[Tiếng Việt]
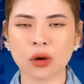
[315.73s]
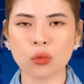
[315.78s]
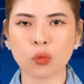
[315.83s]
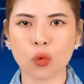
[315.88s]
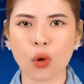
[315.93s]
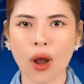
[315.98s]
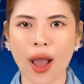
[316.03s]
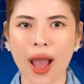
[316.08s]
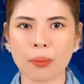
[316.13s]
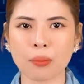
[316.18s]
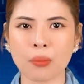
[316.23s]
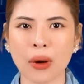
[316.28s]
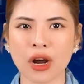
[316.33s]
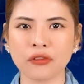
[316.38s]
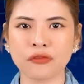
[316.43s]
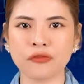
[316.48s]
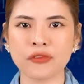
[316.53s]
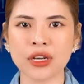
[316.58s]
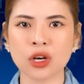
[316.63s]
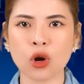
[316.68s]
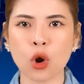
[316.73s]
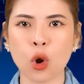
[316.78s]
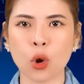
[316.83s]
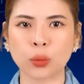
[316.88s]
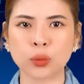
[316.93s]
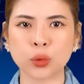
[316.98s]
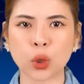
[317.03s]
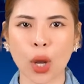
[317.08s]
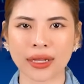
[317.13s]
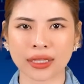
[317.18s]
thông qua bởi phiên
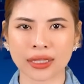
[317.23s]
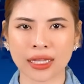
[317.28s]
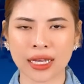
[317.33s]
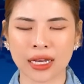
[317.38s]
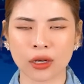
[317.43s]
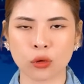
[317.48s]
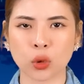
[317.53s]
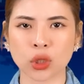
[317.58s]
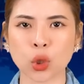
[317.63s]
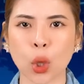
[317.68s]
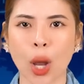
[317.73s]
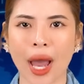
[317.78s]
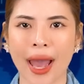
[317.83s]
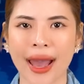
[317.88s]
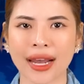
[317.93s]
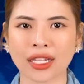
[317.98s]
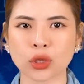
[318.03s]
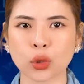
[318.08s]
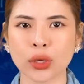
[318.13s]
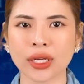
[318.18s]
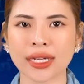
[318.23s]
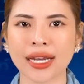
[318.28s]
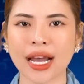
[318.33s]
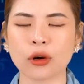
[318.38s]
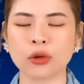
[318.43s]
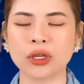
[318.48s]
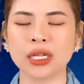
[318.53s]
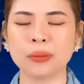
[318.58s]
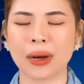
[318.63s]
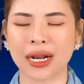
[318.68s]
họp toàn thể của Tòa án tối
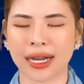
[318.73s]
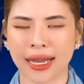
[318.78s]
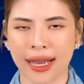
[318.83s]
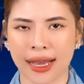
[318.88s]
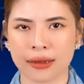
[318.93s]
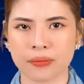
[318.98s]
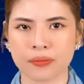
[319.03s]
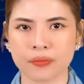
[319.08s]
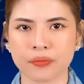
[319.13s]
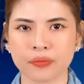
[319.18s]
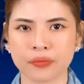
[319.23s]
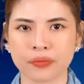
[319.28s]
cao Liên bang Nga.